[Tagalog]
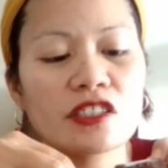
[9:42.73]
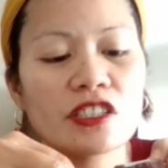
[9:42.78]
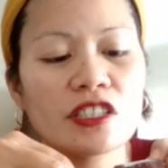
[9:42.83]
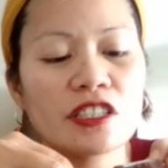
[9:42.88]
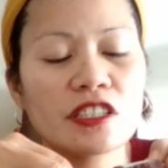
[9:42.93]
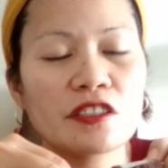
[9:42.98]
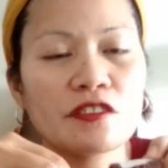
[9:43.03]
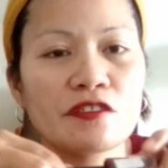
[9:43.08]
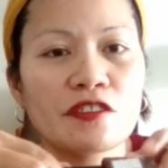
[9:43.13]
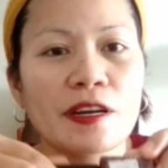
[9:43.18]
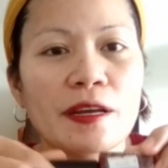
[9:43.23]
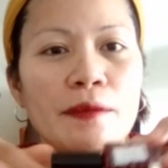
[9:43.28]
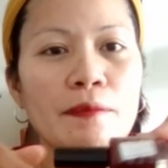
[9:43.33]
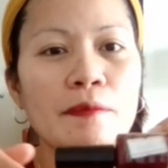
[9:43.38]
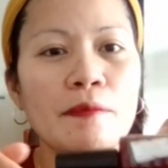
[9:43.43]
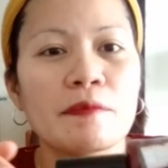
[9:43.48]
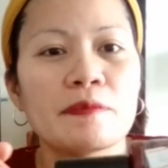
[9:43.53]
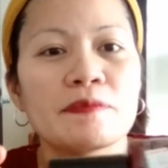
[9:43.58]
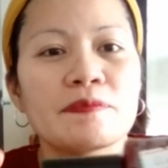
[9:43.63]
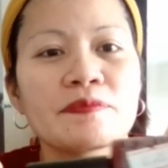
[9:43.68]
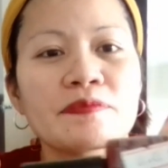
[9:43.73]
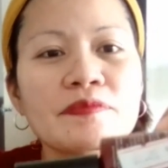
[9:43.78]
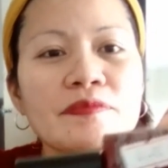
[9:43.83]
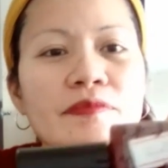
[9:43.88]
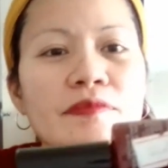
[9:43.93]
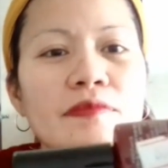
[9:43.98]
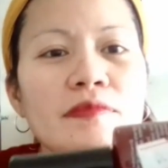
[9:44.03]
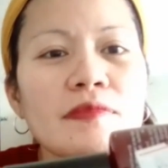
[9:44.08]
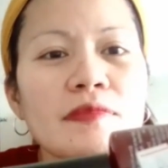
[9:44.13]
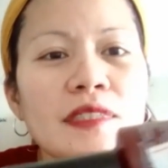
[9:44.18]

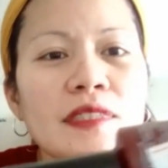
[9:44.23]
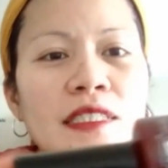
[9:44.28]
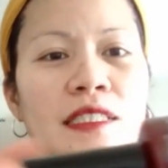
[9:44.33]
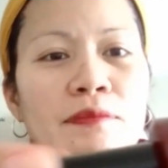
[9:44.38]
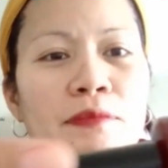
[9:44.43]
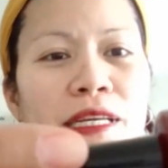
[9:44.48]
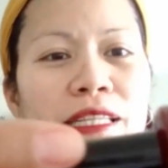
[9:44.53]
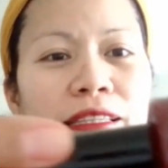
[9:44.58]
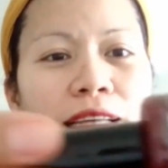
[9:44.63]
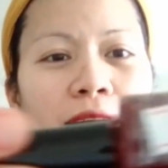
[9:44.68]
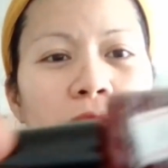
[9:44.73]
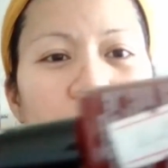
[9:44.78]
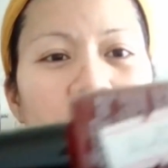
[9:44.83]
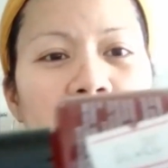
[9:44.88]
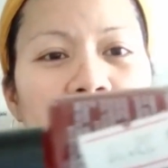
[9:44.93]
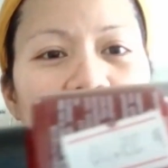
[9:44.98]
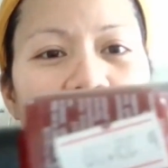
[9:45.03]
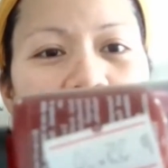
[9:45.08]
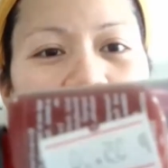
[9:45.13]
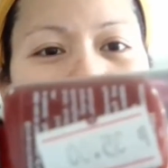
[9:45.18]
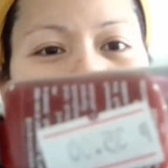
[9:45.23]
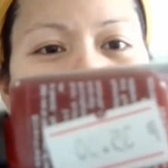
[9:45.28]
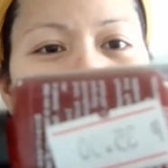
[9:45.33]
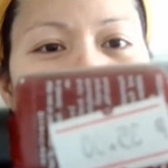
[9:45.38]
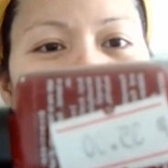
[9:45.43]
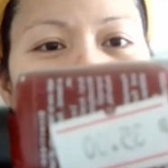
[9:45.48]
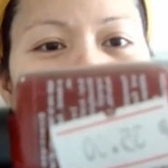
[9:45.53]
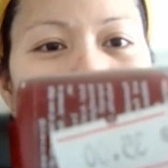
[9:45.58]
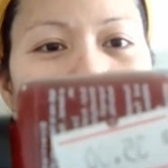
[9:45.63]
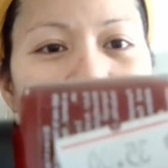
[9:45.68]
35, may tag pa siya guys,
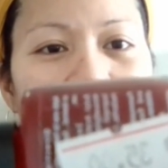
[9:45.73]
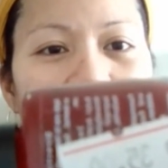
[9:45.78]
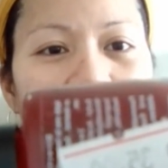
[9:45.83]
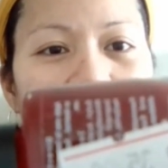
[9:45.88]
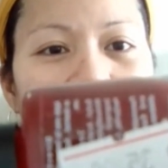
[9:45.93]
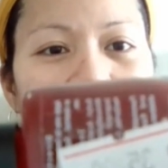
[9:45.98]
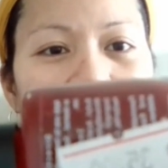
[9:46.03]
ayan o.